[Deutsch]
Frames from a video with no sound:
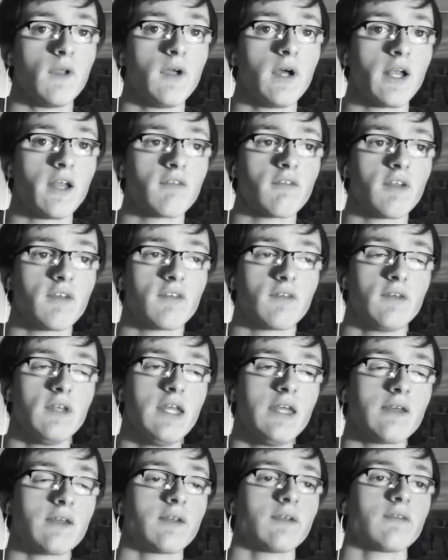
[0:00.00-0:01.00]
Ja, das war's.
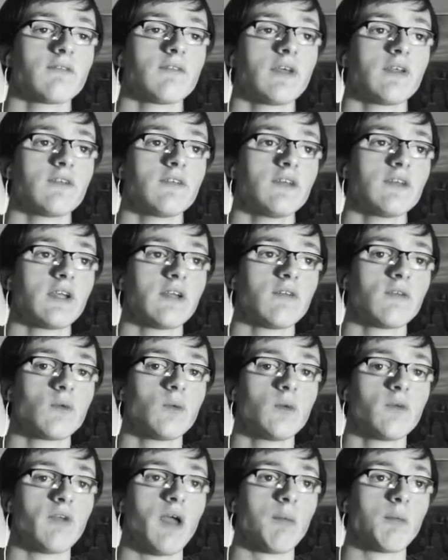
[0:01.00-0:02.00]
Nee, er ist nicht ganz
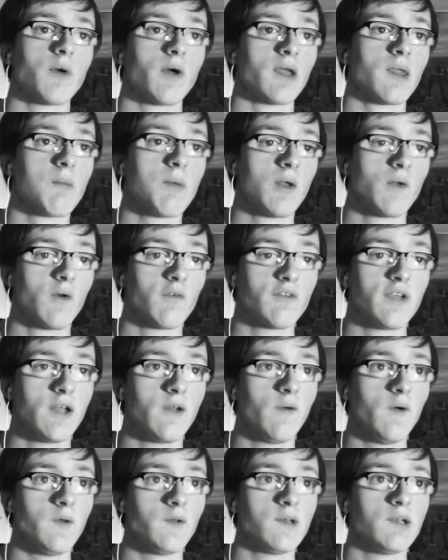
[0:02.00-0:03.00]
tot. und Wir haben noch immer noch vier
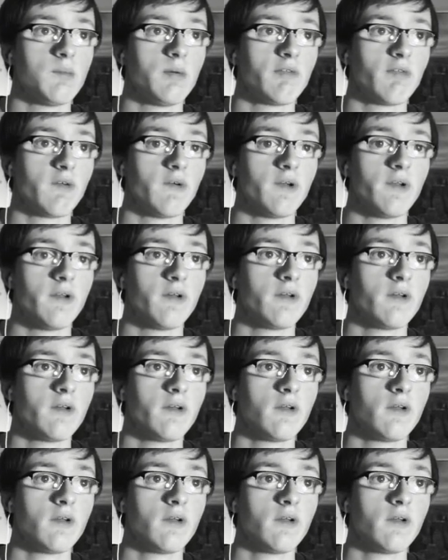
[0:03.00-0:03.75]
Leute, liebe Freunde.